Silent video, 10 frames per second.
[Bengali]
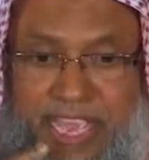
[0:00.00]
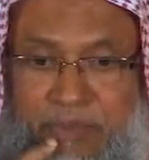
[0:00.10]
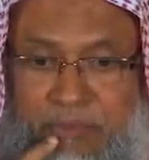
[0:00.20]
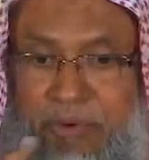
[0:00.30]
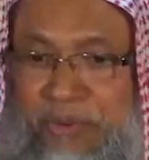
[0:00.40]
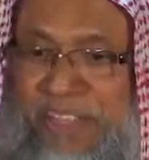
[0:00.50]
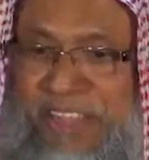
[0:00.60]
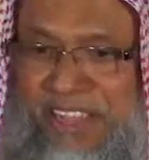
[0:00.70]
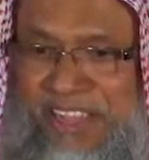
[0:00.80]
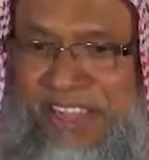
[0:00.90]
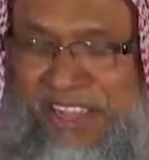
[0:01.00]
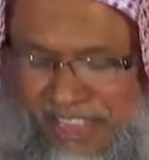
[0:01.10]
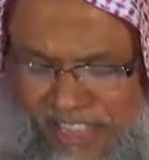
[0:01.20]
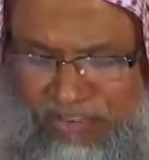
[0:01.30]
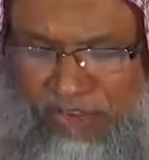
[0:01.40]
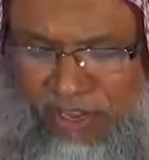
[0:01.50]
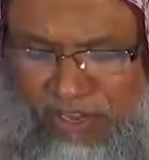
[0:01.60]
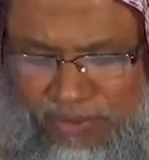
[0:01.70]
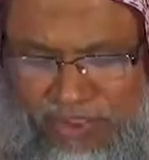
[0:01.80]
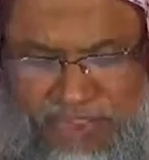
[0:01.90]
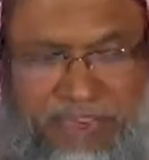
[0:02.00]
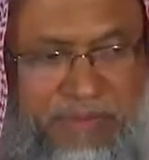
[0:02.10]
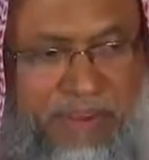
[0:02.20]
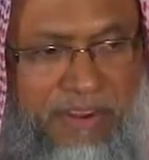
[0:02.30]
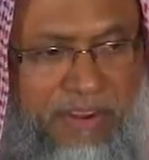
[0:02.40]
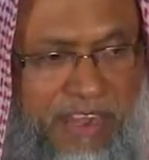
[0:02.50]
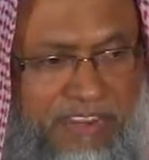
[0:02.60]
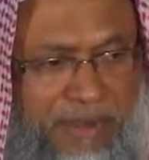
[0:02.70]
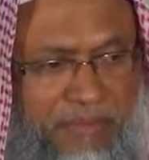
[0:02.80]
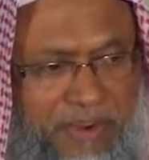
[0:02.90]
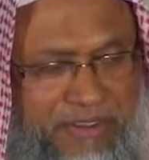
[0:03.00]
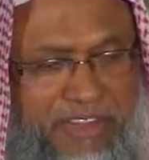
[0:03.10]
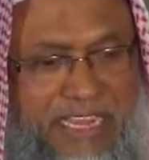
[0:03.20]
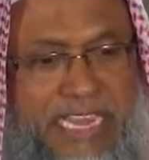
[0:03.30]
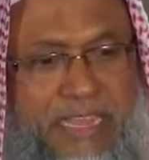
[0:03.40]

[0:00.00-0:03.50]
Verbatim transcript: এই মুখ দিয়ে এই জন্যই নবী করিম সাল্লা আলসালাম বলেছেন